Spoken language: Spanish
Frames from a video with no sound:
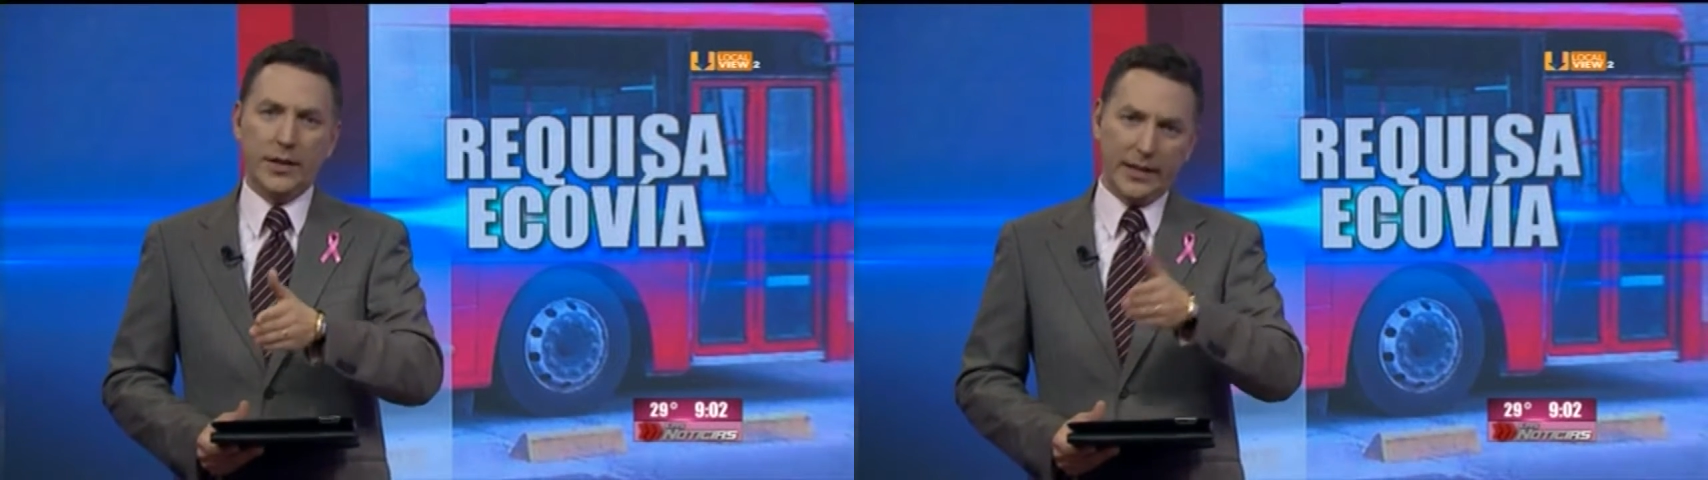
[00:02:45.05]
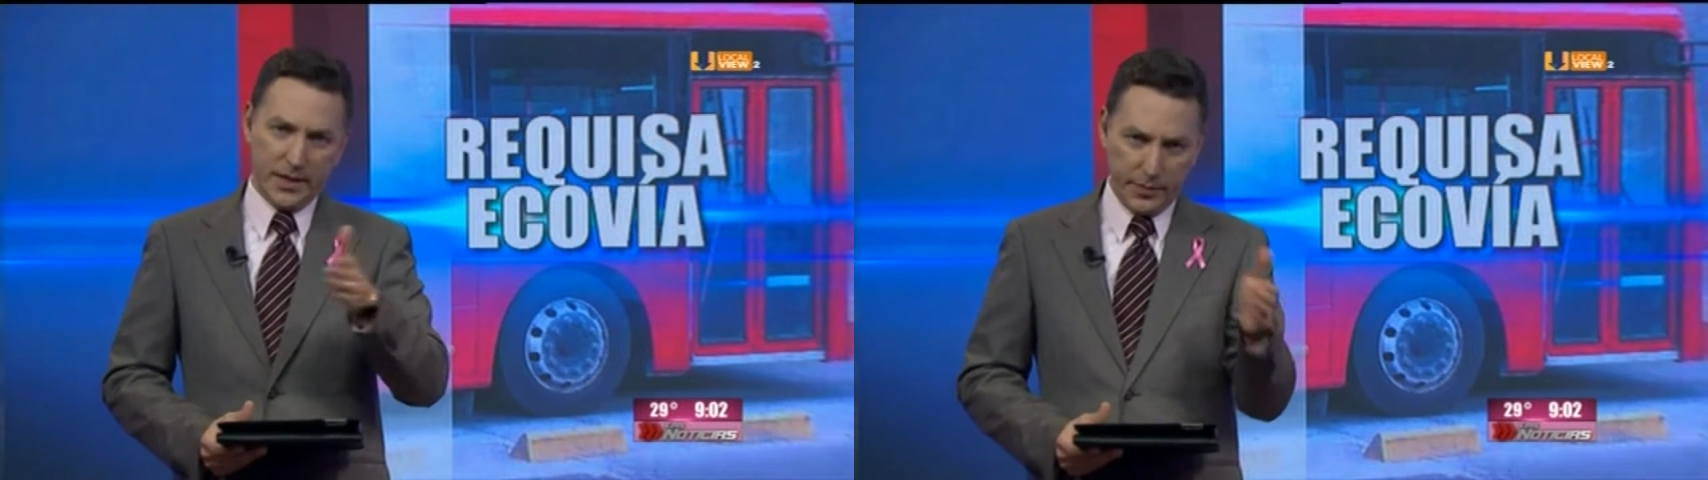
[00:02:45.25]

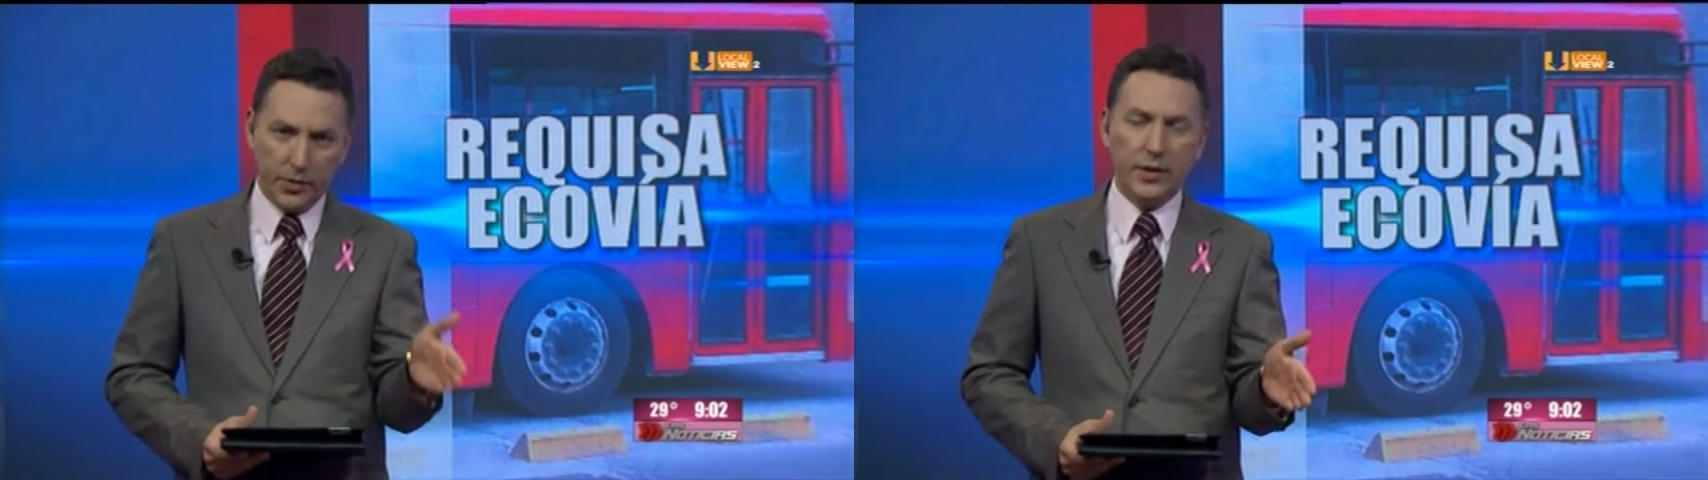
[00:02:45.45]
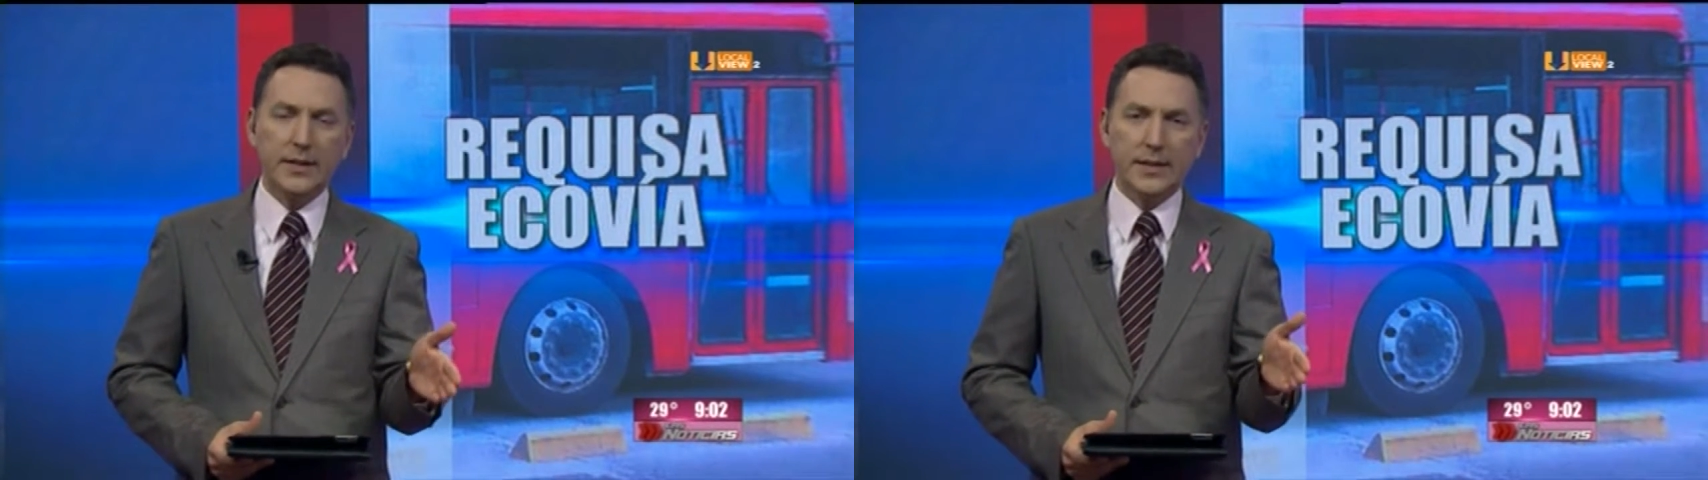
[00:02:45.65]
de
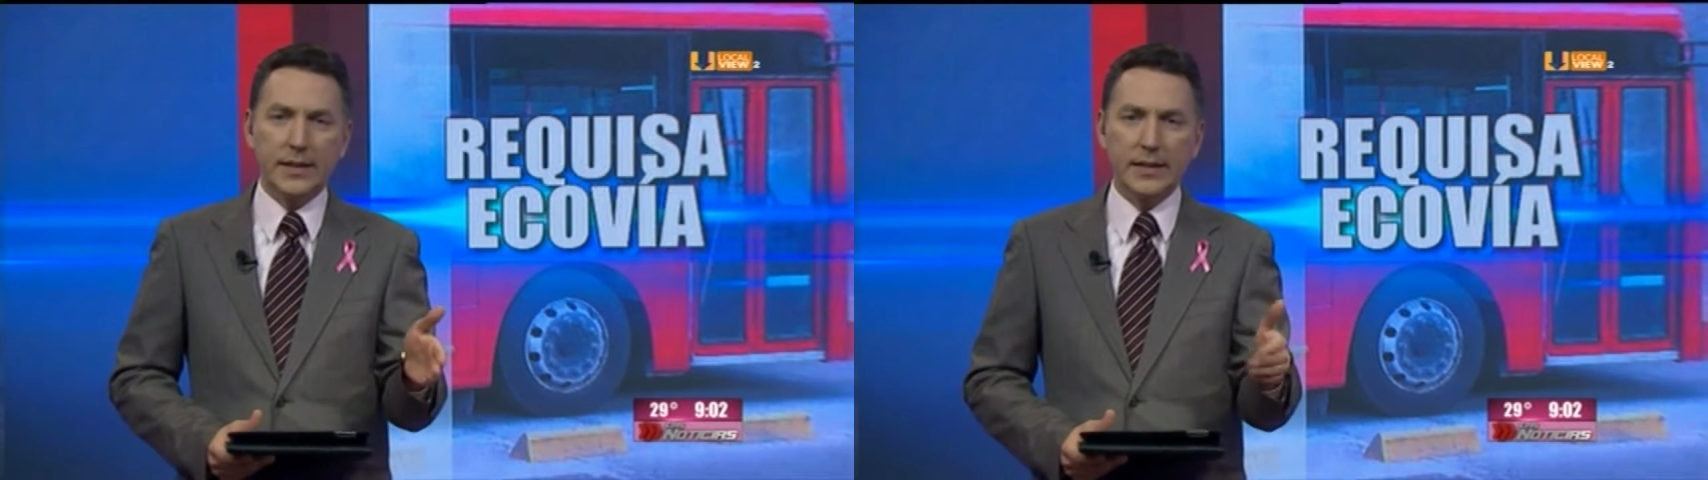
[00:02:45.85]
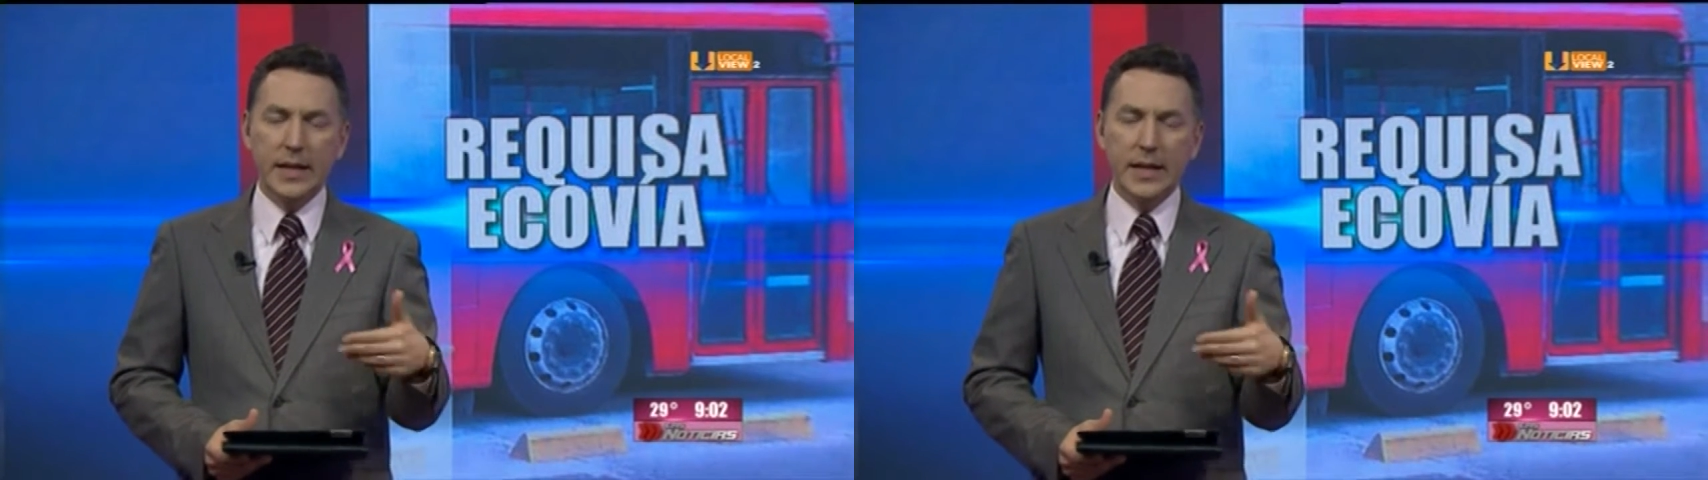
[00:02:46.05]
transportistas